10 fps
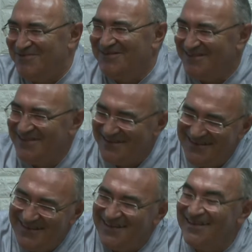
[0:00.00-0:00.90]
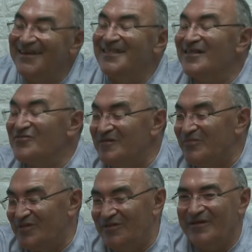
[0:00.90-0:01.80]
Pues, y en esta sí,
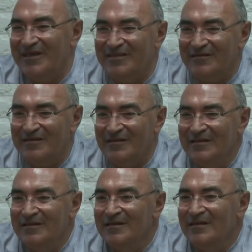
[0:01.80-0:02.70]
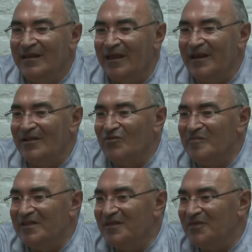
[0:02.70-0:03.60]
pues lo que es... En el
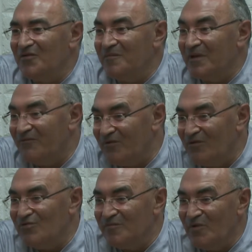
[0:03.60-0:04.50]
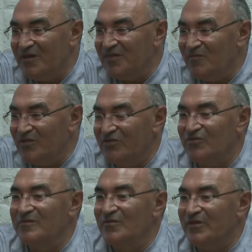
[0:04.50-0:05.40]
2019, que fue lo último que hicimos,
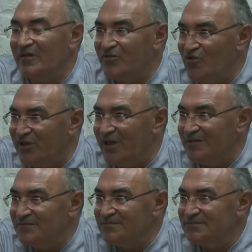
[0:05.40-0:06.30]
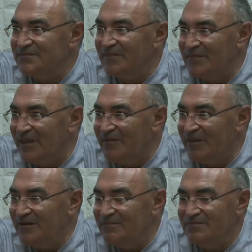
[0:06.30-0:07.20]
estuvimos en Soria
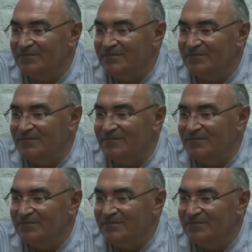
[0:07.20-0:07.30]
también.